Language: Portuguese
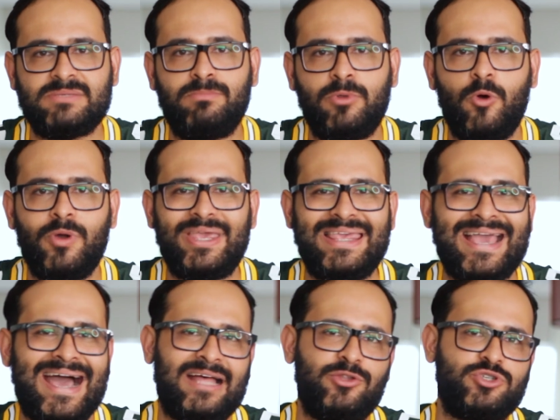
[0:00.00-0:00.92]

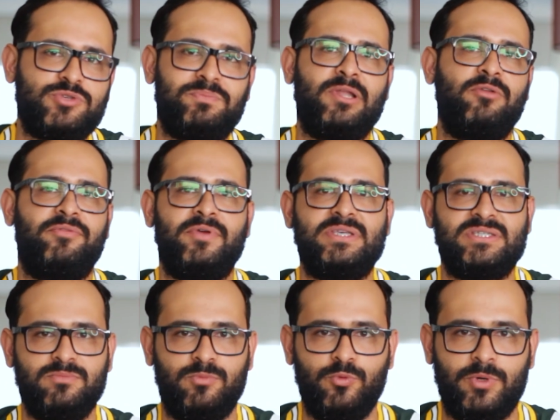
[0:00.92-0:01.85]
bloqueados pelo
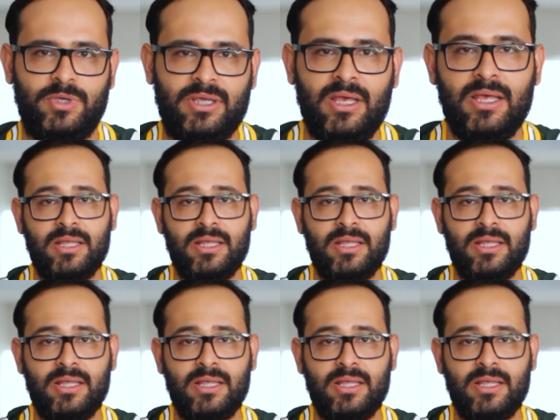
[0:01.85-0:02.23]
Facebook.